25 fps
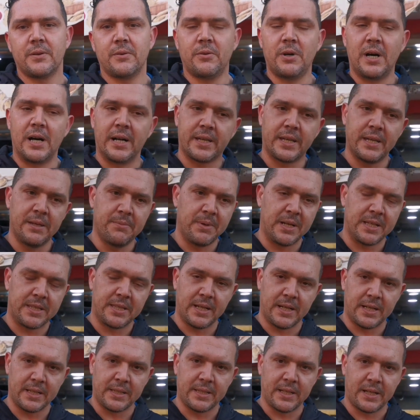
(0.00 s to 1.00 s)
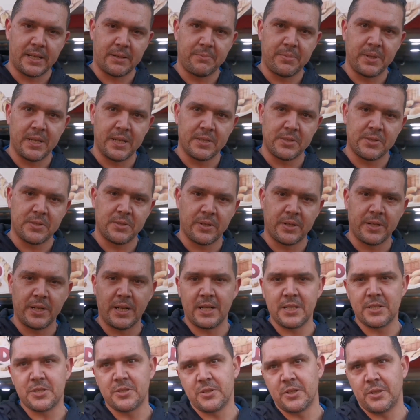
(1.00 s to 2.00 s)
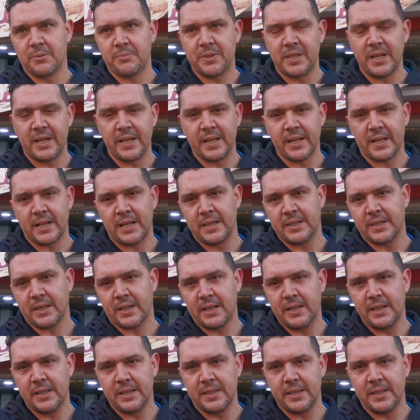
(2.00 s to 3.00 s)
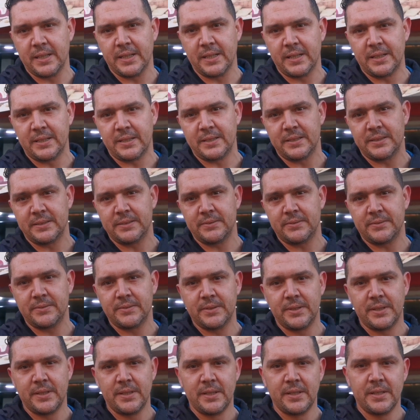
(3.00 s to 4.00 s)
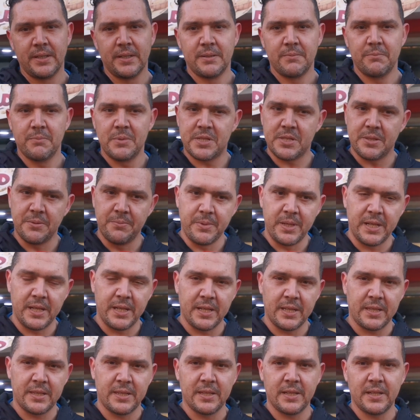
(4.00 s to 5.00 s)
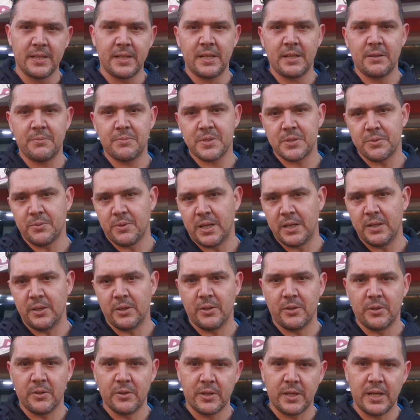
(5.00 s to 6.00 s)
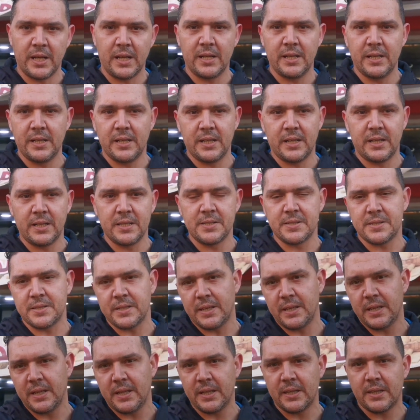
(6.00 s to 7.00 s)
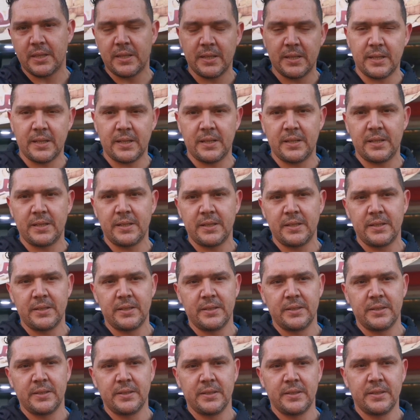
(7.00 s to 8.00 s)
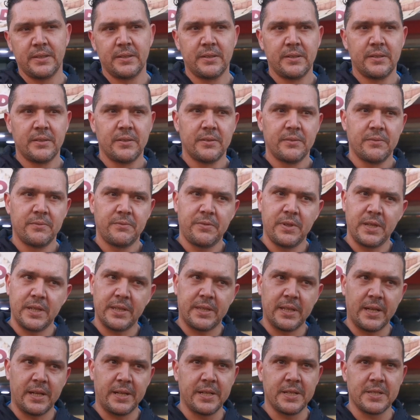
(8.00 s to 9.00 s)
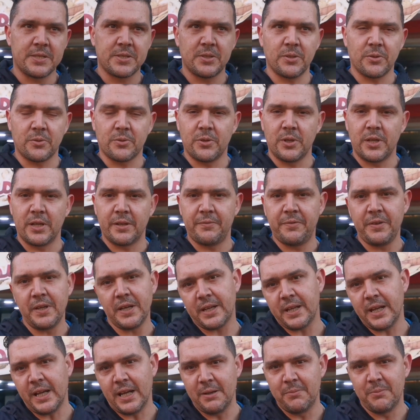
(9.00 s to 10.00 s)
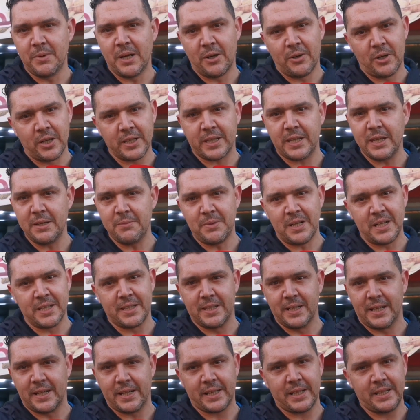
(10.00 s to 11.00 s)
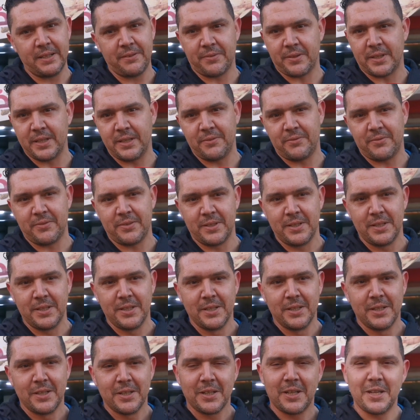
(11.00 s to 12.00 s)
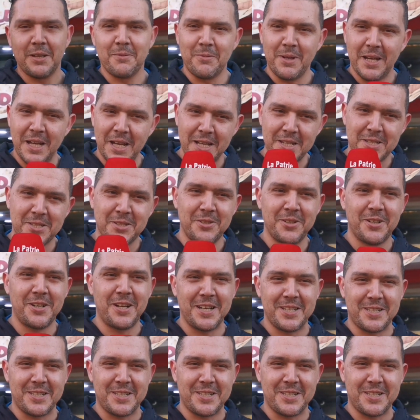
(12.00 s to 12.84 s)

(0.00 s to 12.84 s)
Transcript: واه كيما تاع الدار بيان سور نعجنو بطريقه تقليديه بسميد بصوالحو كاع الزيت فيه ثاني السكر فيه كاع المواد كيما الدار كيف كيف كيما يعجنوه